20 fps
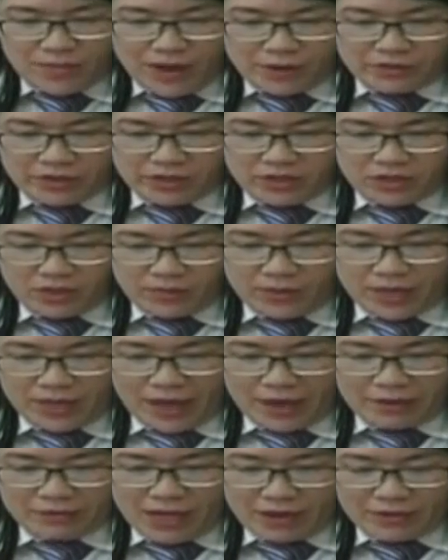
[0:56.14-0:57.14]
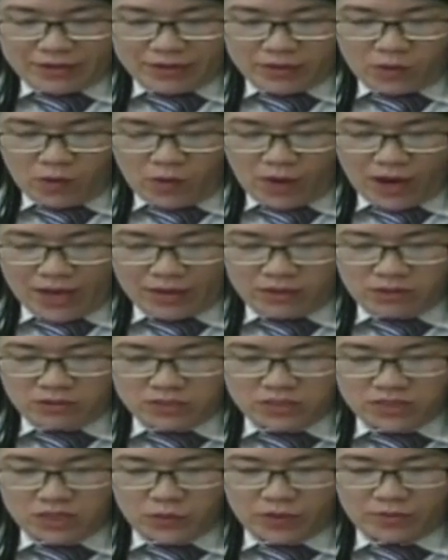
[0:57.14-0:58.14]
máy tại phường 4 thành phố Đà Lạt, sau
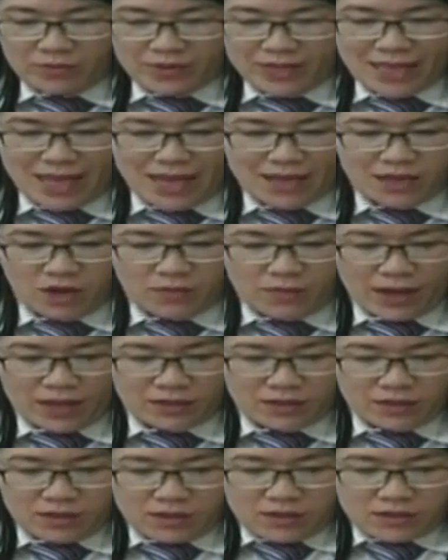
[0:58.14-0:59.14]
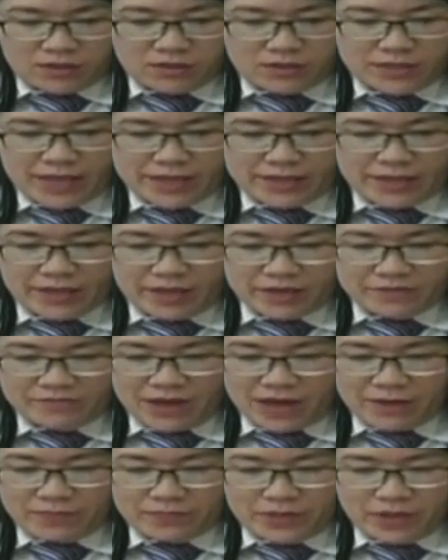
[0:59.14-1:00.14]
đó đưa về huyện Diên Khánh, tỉnh Khánh
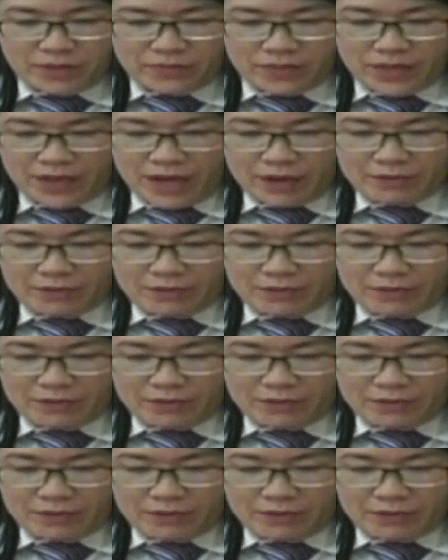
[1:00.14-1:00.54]
Hòa cất